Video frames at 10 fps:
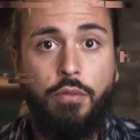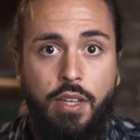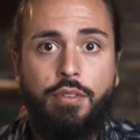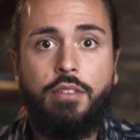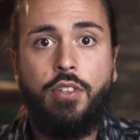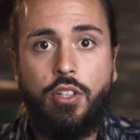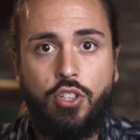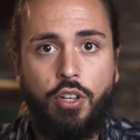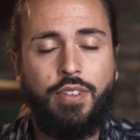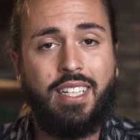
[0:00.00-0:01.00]
wie viel
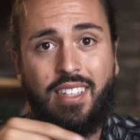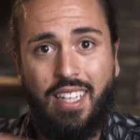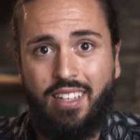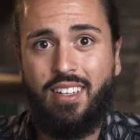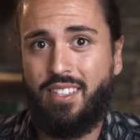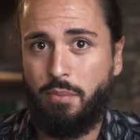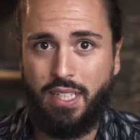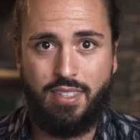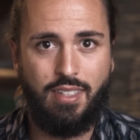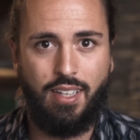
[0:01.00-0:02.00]
Wirkstoff jetzt in diesen
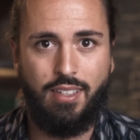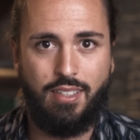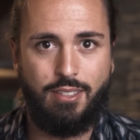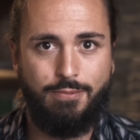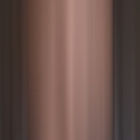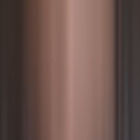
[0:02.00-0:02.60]
Pilzen drin ist.